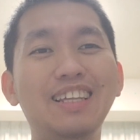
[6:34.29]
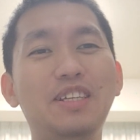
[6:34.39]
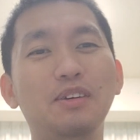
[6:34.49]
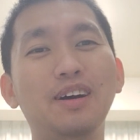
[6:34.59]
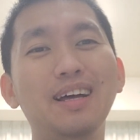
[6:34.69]

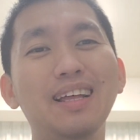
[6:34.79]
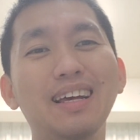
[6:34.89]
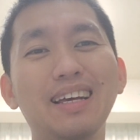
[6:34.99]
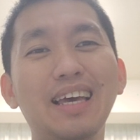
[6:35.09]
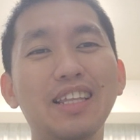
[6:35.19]
gitu
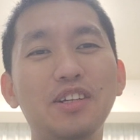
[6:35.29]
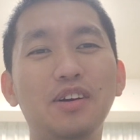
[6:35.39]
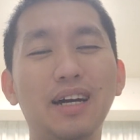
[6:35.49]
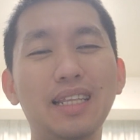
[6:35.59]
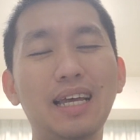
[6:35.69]
gitu
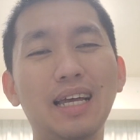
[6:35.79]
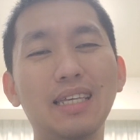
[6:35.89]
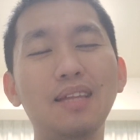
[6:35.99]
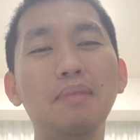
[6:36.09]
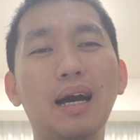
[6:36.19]
ngerti
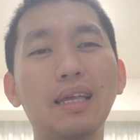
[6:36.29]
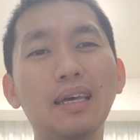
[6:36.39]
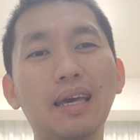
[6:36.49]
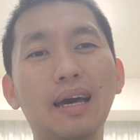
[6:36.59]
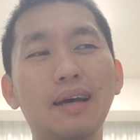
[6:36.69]
gak jadi
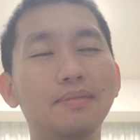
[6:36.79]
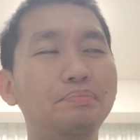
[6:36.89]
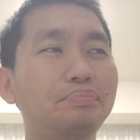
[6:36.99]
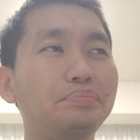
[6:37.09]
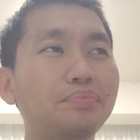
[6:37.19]
makanya ya
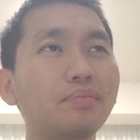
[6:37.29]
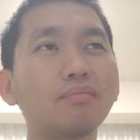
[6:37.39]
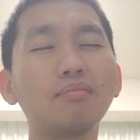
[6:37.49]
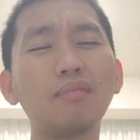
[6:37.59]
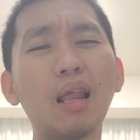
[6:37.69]

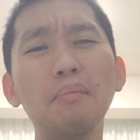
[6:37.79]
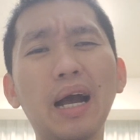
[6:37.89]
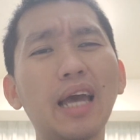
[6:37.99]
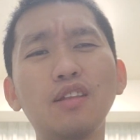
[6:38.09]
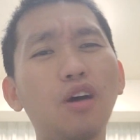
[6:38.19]

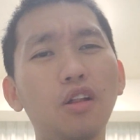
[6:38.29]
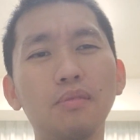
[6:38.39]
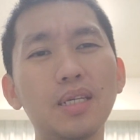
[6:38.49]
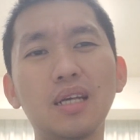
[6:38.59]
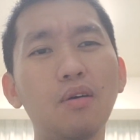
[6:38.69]
makanya itu
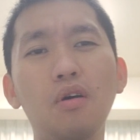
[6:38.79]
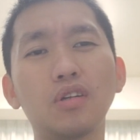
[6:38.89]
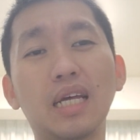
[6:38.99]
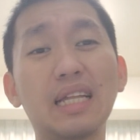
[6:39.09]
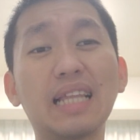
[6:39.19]
kalau bisa gue
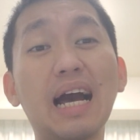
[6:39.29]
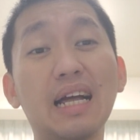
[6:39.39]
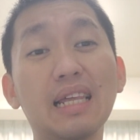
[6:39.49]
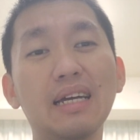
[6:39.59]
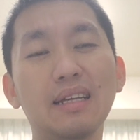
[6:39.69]
nggak usah ada
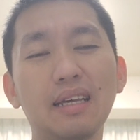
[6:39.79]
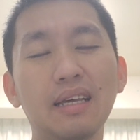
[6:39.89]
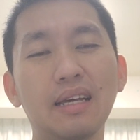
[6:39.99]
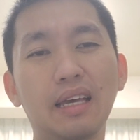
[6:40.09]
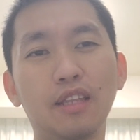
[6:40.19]
tanggal lah
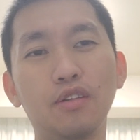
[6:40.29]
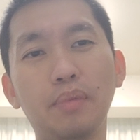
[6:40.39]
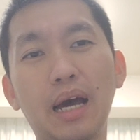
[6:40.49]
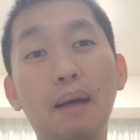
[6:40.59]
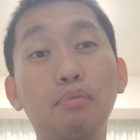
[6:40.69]
gitu
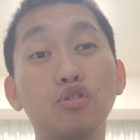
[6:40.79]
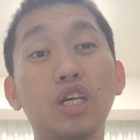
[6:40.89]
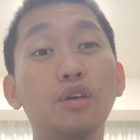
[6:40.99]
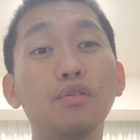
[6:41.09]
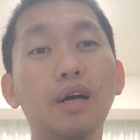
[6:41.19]
biar nggak
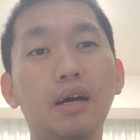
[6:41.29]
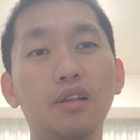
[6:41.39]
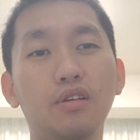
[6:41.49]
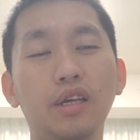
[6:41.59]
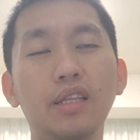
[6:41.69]
pusing juga
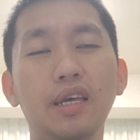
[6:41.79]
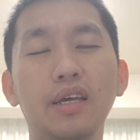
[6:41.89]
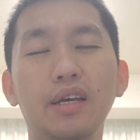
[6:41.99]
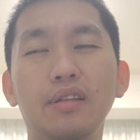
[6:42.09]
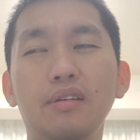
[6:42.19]
kalau
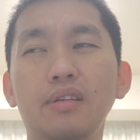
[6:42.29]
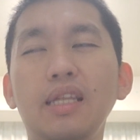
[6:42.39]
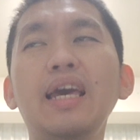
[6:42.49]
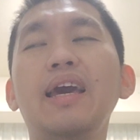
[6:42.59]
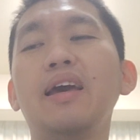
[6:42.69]
ini gitu
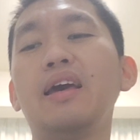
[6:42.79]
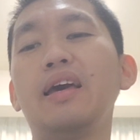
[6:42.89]
jadi